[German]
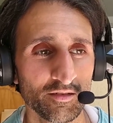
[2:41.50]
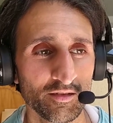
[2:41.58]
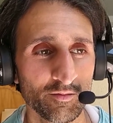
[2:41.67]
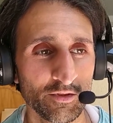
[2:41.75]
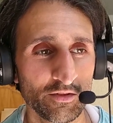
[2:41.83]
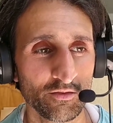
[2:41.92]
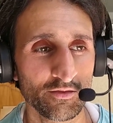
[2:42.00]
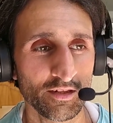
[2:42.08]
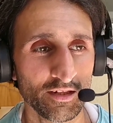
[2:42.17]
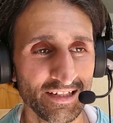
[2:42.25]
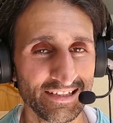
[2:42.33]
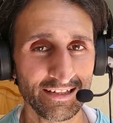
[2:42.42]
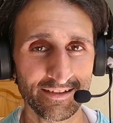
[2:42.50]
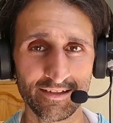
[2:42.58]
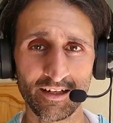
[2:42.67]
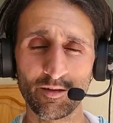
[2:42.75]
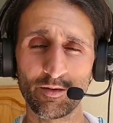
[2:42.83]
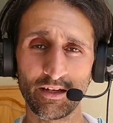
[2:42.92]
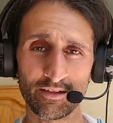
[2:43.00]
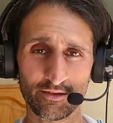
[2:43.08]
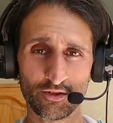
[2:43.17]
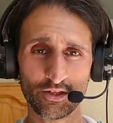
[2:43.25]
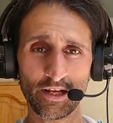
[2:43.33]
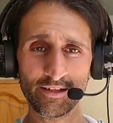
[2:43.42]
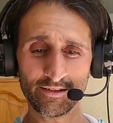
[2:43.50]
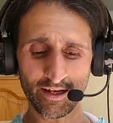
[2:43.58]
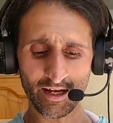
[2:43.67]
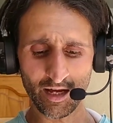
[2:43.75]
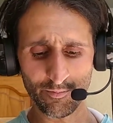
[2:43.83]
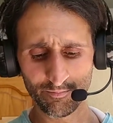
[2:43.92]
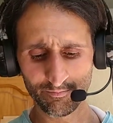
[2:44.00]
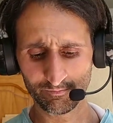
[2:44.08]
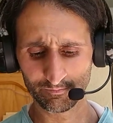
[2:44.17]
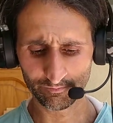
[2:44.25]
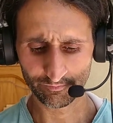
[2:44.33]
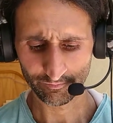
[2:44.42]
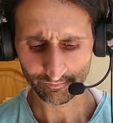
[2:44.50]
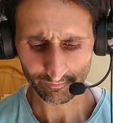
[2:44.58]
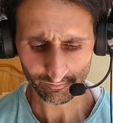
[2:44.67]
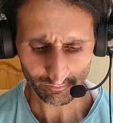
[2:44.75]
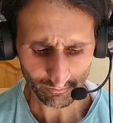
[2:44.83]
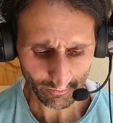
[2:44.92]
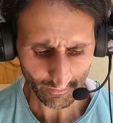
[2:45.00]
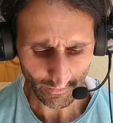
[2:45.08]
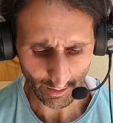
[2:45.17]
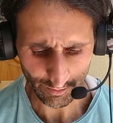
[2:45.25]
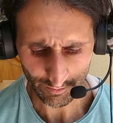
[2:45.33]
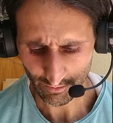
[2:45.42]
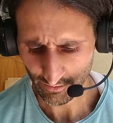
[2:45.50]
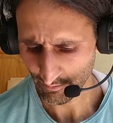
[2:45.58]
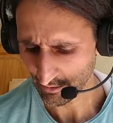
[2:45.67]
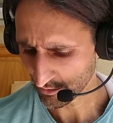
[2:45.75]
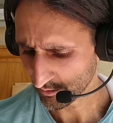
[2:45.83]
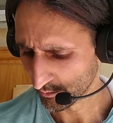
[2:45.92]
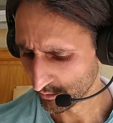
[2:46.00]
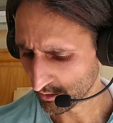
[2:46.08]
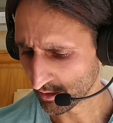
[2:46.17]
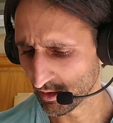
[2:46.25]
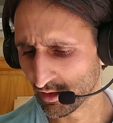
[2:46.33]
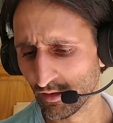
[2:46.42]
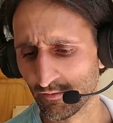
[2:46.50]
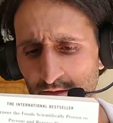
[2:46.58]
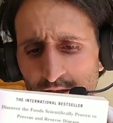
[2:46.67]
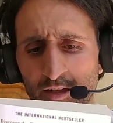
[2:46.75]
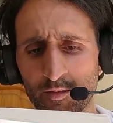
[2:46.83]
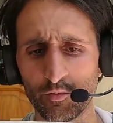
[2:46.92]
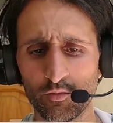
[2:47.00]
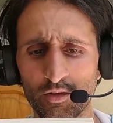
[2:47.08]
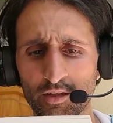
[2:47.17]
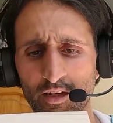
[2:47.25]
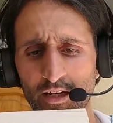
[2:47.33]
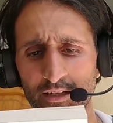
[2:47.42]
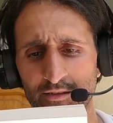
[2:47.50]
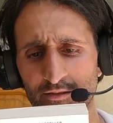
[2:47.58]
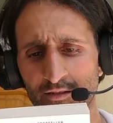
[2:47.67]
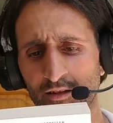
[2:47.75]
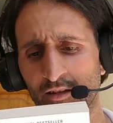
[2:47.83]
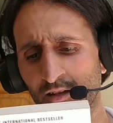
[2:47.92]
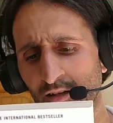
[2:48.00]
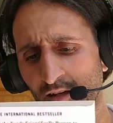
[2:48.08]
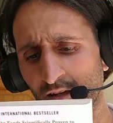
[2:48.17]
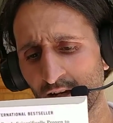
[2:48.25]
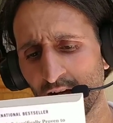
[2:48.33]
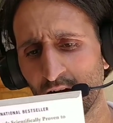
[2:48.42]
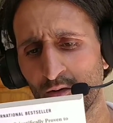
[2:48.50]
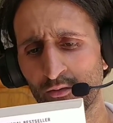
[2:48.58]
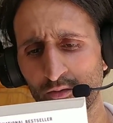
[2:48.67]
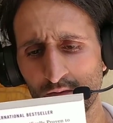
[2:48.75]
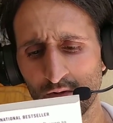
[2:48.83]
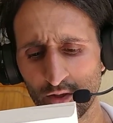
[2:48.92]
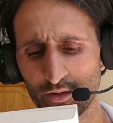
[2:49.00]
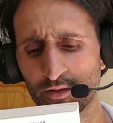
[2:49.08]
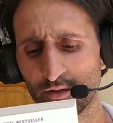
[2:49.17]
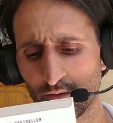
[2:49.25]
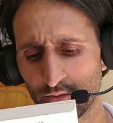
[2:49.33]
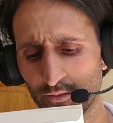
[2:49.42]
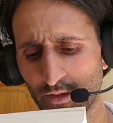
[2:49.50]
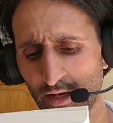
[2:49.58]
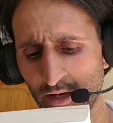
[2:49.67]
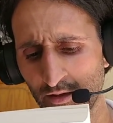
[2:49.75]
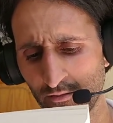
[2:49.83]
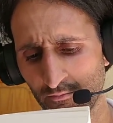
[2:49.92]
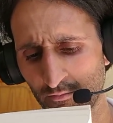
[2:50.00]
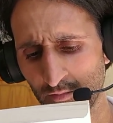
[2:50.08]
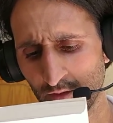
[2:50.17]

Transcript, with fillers: die mich sozusagen das letzte halbe Jahr zerschellt haben, habe ich mir zum Beispiel Bücher gekauft. Das eine Buch hier heißt How Not to Die.